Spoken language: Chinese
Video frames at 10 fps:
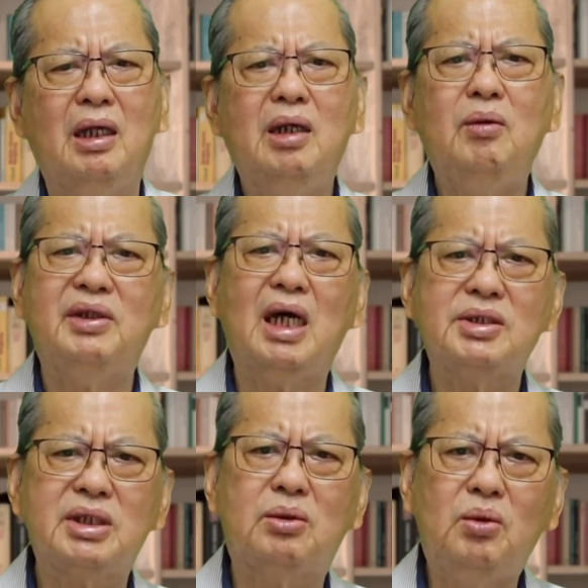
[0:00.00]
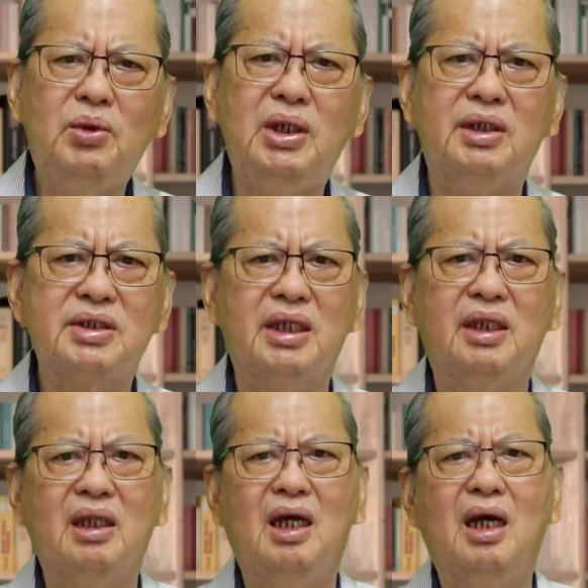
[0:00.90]
因为他是公义的
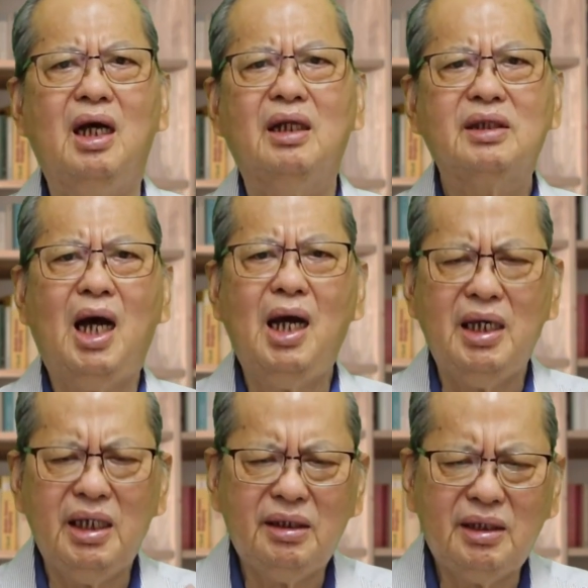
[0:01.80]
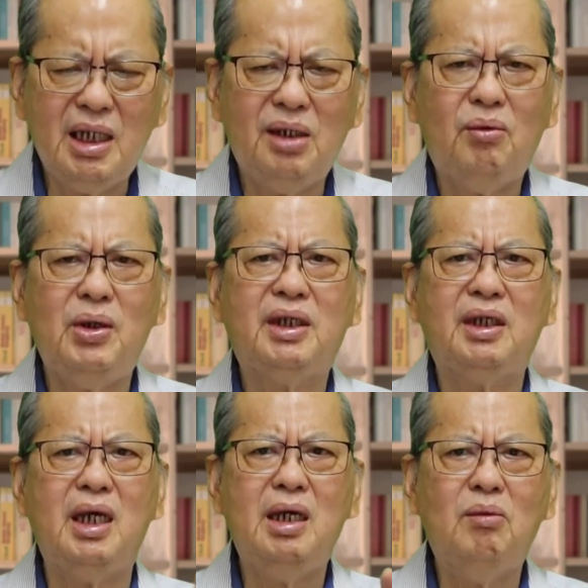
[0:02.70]
神，他一定会
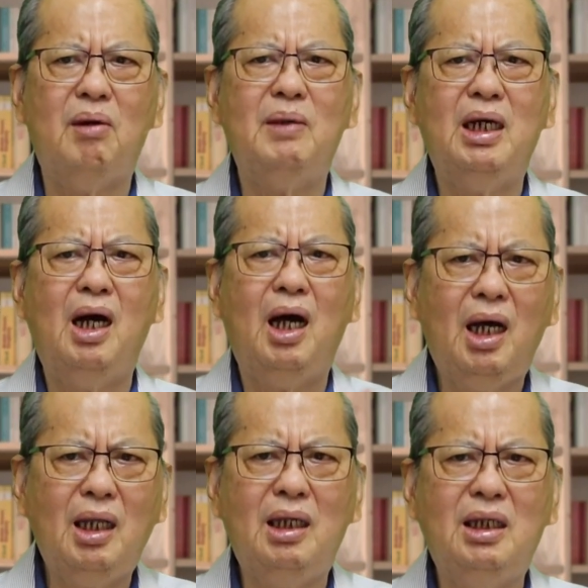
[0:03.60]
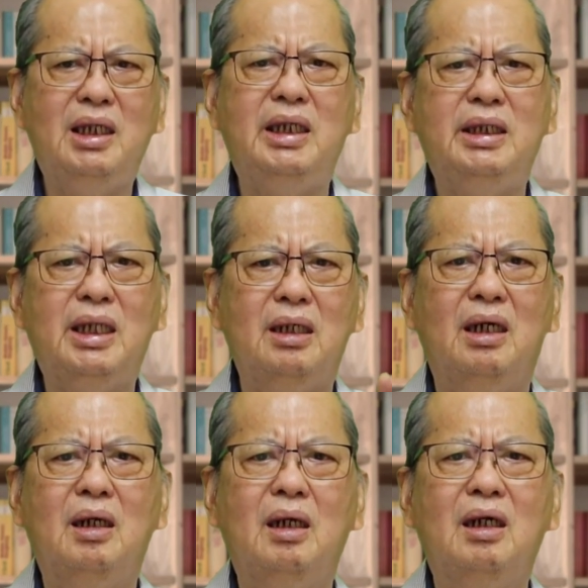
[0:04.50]
给我们合理
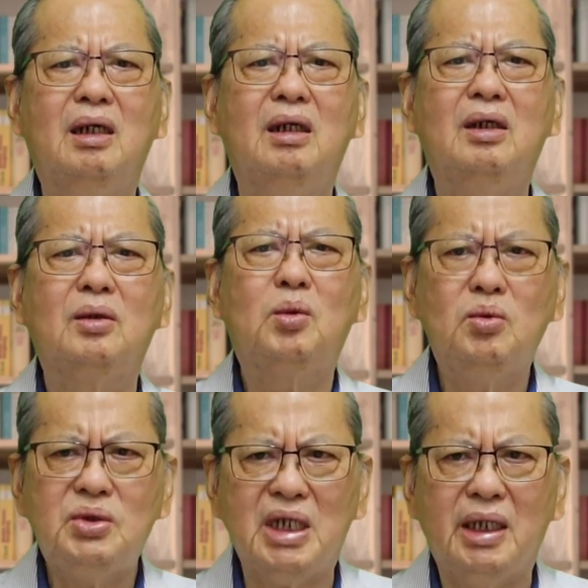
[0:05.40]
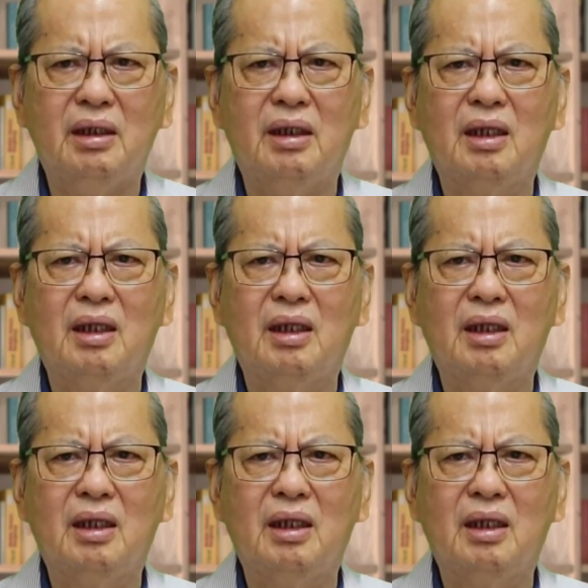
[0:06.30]
的工钱、